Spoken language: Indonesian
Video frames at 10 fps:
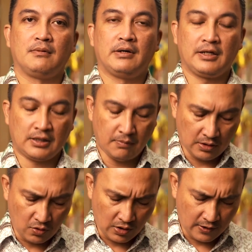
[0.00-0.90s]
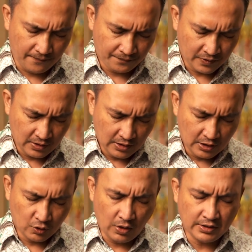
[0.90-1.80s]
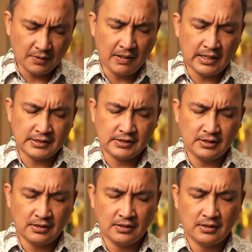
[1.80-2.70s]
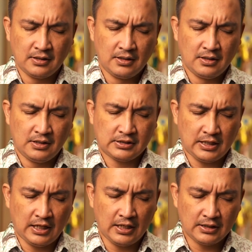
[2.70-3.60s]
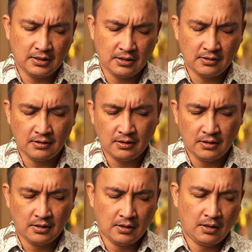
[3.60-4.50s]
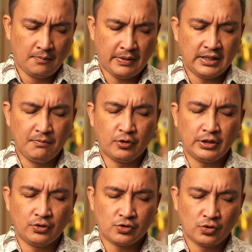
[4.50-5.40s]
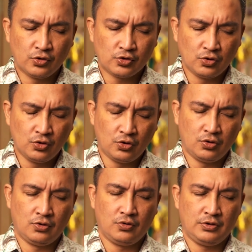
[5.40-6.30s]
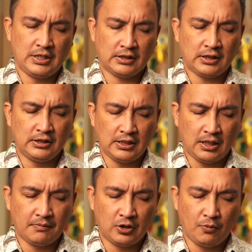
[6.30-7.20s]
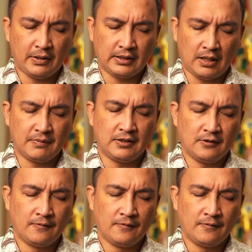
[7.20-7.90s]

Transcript: Mari kita berdoa. Tuhan terima kasih sekali lagi penghibur itu sungguh-sungguh nyata di dalam kehidupan kami.